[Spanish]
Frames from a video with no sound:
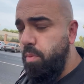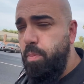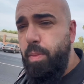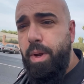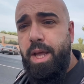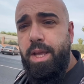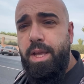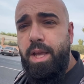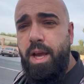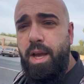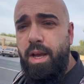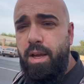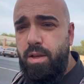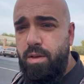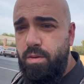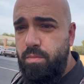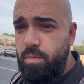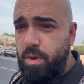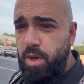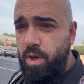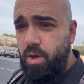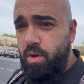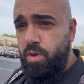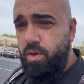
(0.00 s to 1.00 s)
para allá,
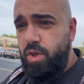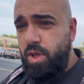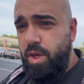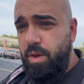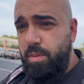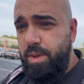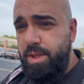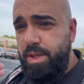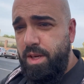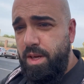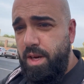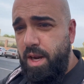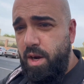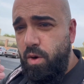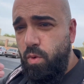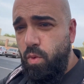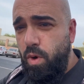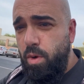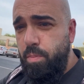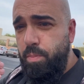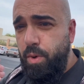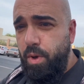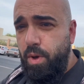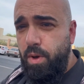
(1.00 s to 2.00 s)
vamos a meterle al
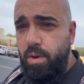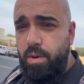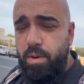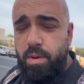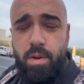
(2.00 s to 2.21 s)
cuerpo